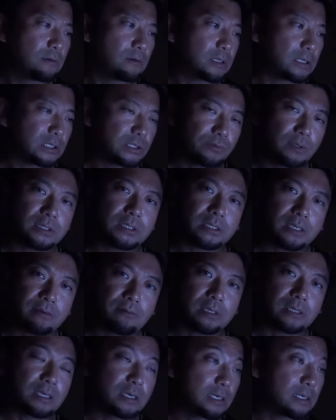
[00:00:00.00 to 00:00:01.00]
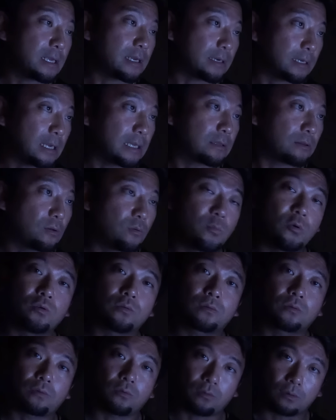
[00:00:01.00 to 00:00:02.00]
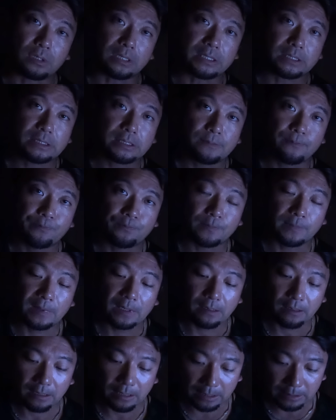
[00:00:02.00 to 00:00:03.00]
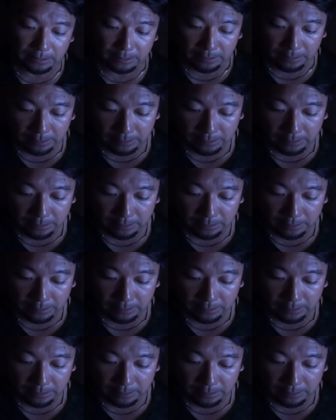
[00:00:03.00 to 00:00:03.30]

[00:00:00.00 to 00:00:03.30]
私は否定はできないかなと思うところです。はい、